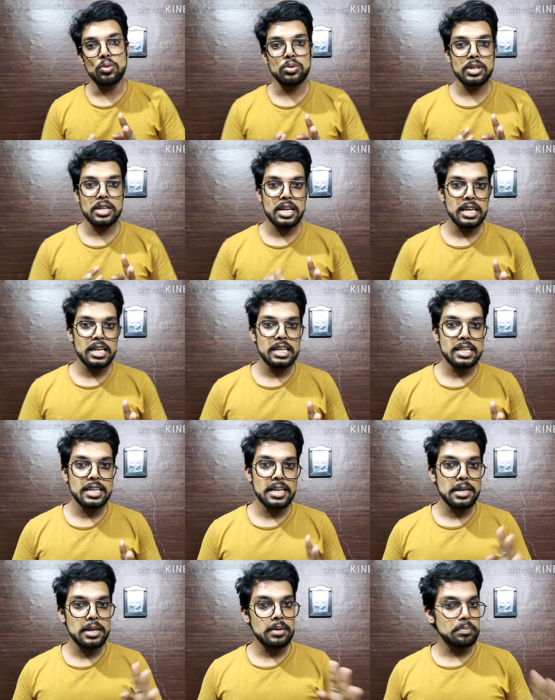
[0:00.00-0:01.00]
उनके
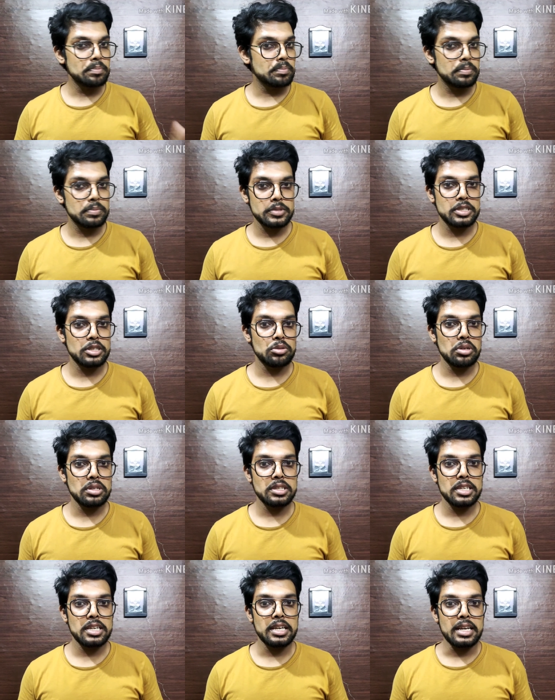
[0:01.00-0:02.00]
लिए
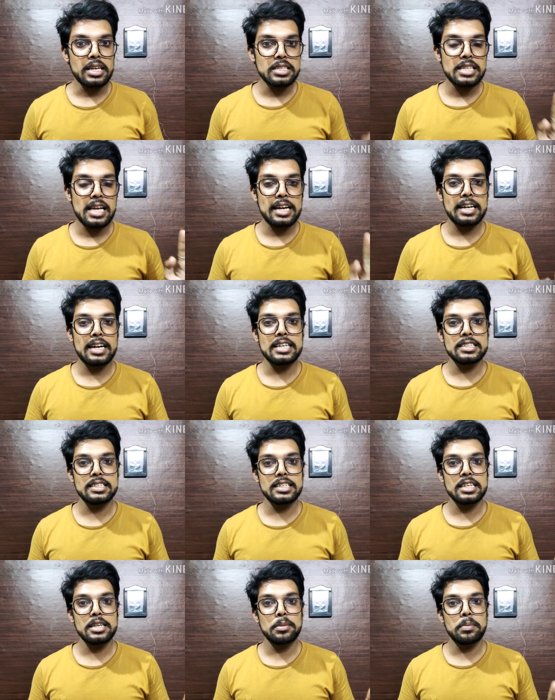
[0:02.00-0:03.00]
ज़रूरत नहीं है
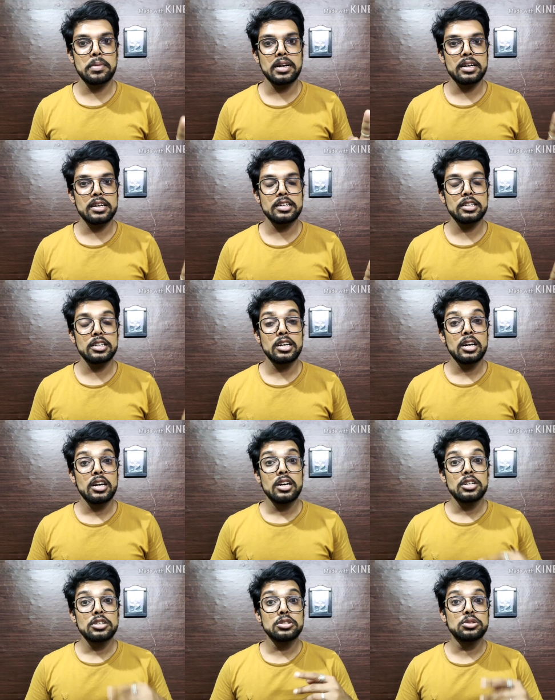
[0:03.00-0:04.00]
सैनिटाइज़र की बट
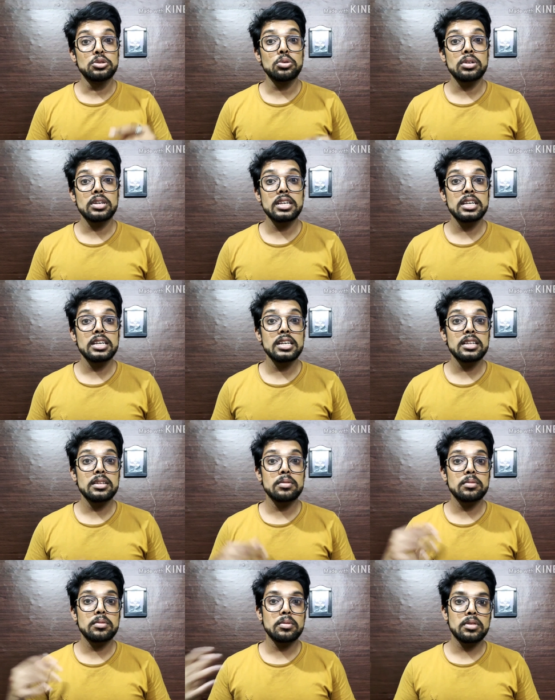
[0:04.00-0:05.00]
जो
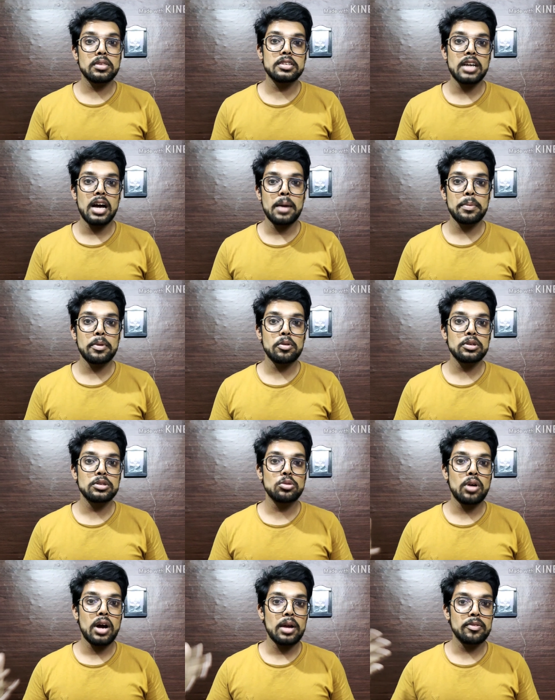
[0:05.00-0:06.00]
कि जहाँ भी कोई
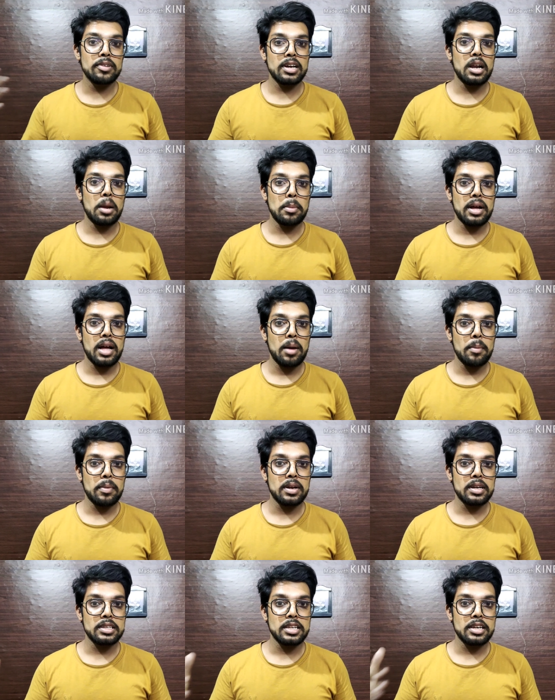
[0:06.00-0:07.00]
दुकान वगैरह में काम
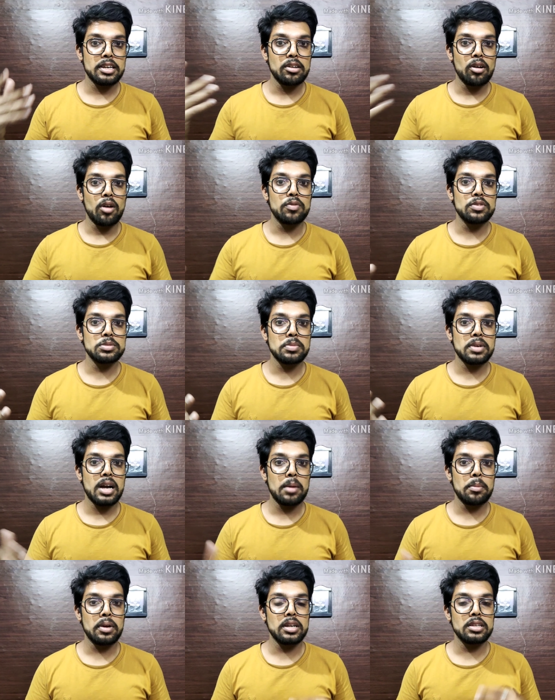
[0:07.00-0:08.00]
करते कहीं ऑफिस में
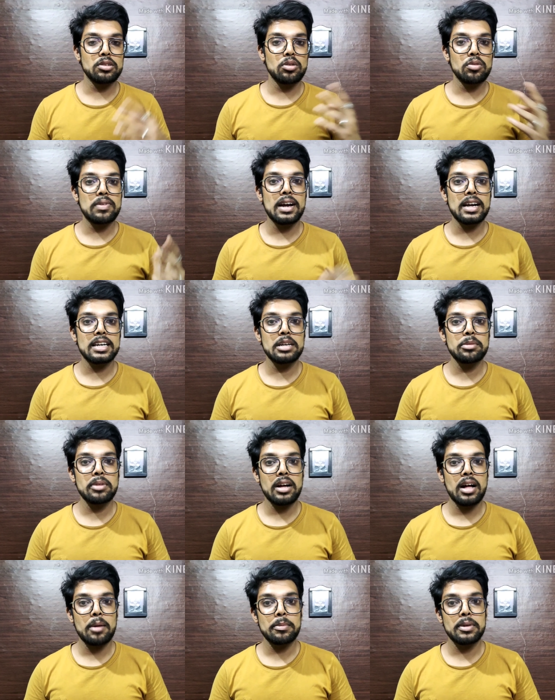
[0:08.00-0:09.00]
काम करते कोई फैक्ट्री
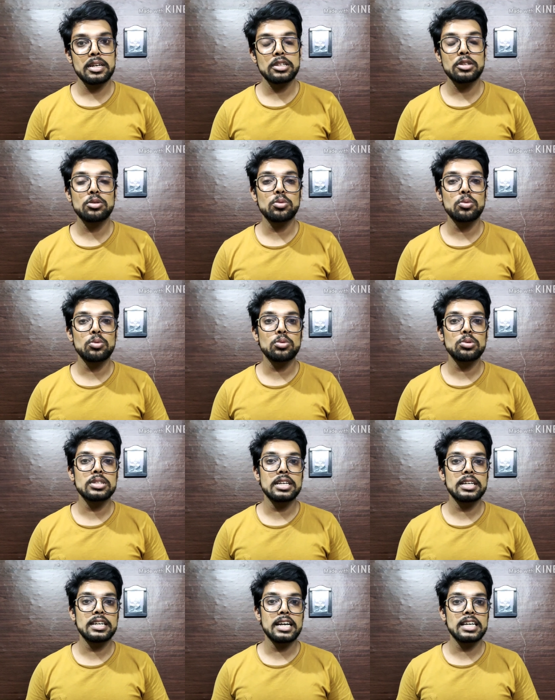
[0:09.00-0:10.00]
में काम करते तो उनको
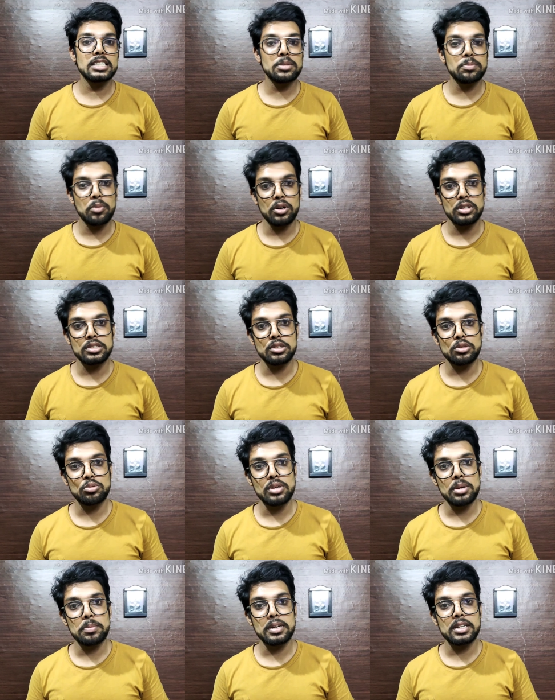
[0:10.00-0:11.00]
सैनिटाइज़र बहुत
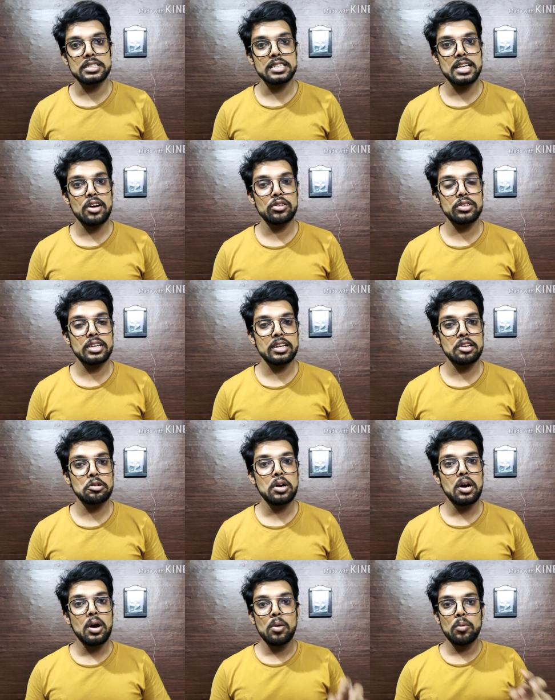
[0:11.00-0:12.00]
ज़रूरी है बिकॉज क्या होता है
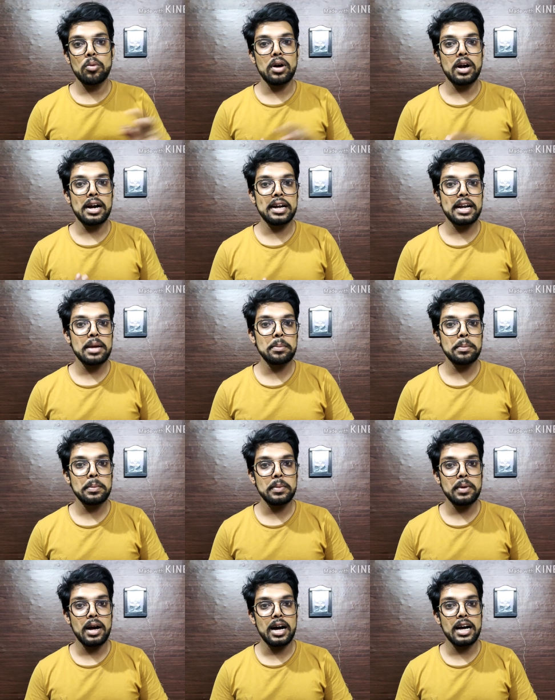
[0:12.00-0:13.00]
कि वो हर टाइम
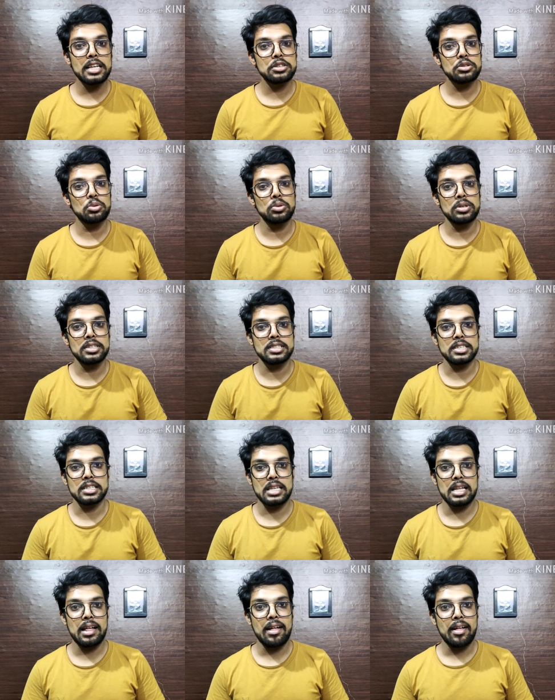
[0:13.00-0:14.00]
हाथ धो नहीं
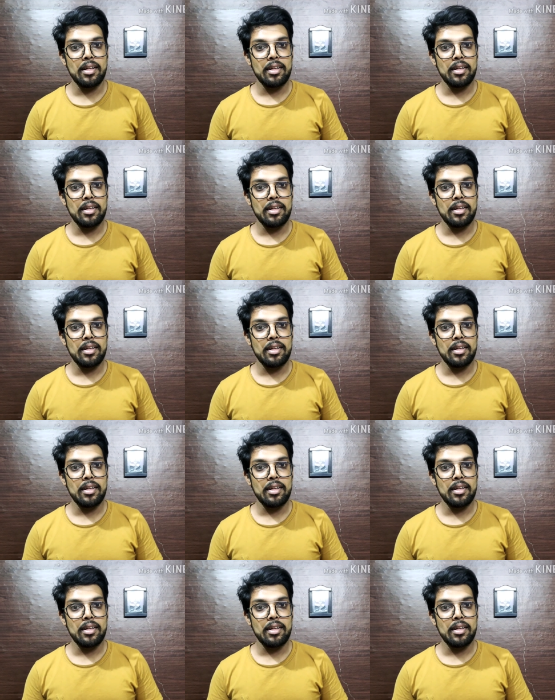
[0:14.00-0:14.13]
सकते